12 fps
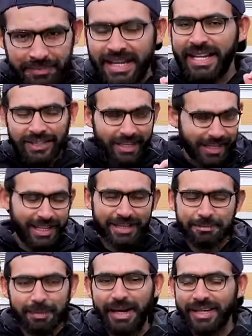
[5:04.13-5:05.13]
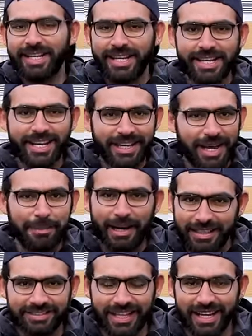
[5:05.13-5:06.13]
लेकिन अगेन बेटर यही है कि आप
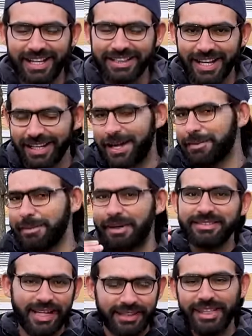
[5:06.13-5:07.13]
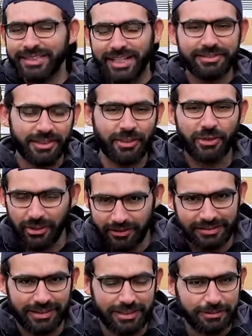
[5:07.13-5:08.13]
आइल्स कर लें ताकि आपके पास ज़्यादा चांसेस हो
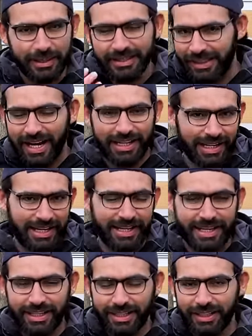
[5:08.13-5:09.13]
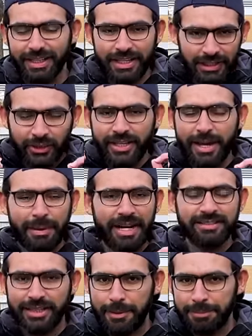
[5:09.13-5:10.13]
यूनिवर्सिटीज़ में दाखिला लेने की तो ये हमारा
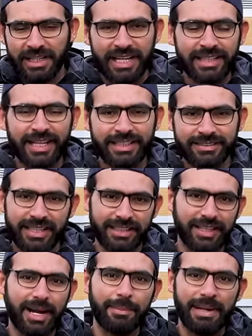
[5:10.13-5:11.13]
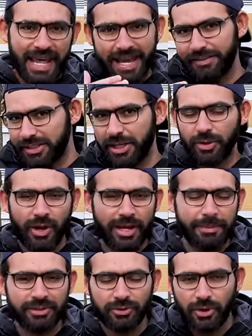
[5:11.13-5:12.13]
स्टेप थ्री था जिसके अंदर हम लैंग्वेज
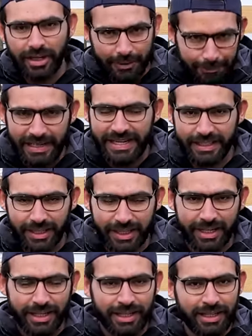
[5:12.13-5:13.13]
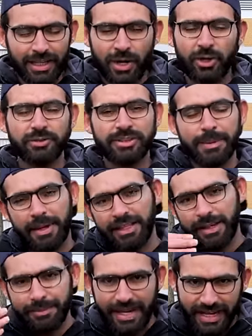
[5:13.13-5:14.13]
रिक्वायरमेंट्स को कम्प्लीट करेंगे और उसके
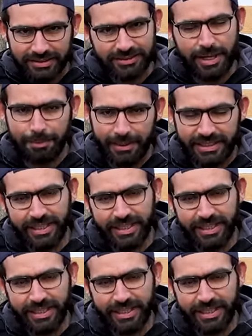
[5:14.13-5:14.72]
बाद हम नेक्स्ट स्टेप पर